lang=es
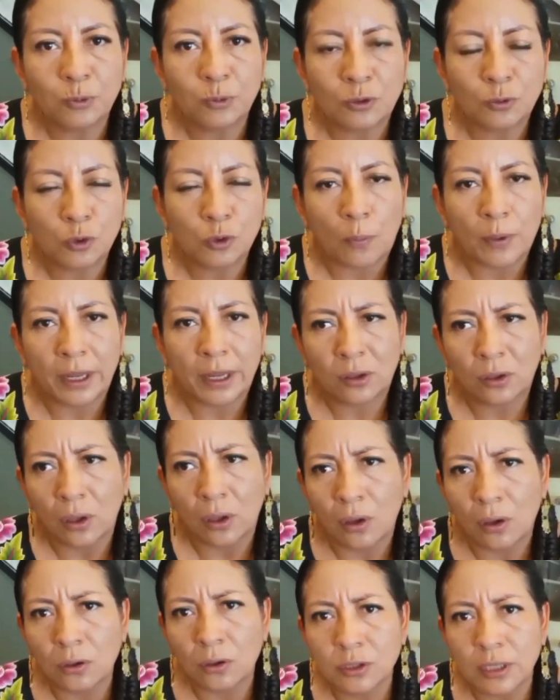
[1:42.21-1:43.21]
pues sobre
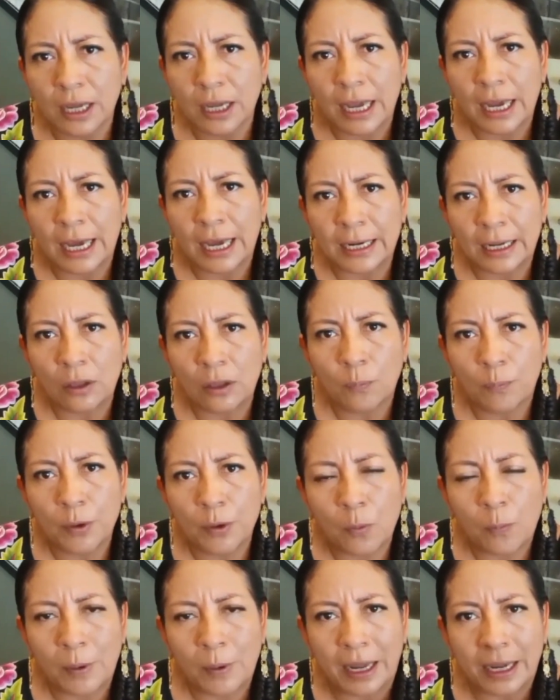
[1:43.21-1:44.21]
todo los han agarrado,
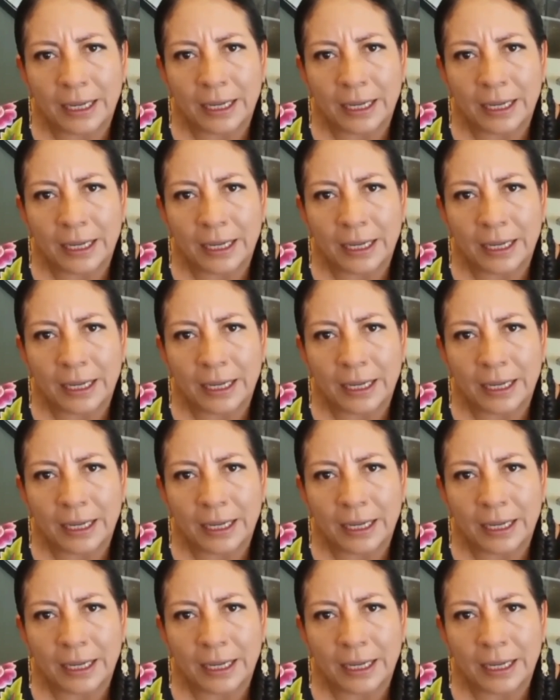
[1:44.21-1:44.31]
pero para